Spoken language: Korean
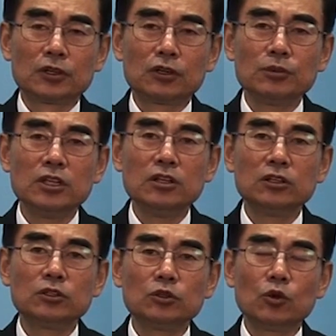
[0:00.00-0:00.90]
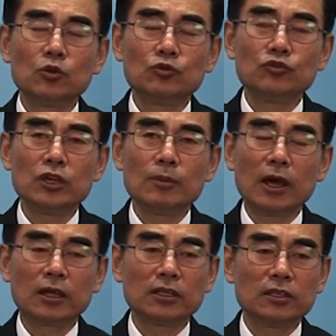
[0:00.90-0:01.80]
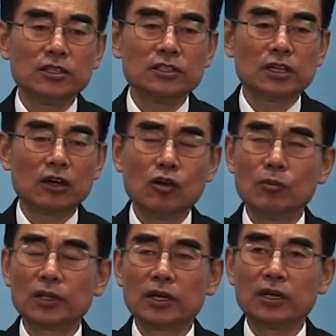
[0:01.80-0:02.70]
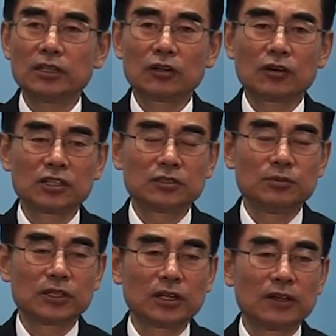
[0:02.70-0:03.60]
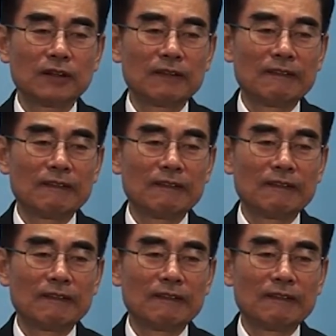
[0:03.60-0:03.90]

그럼 1년 동안 후에 받게 되는 이자가 얼마나 될 것 같습니까?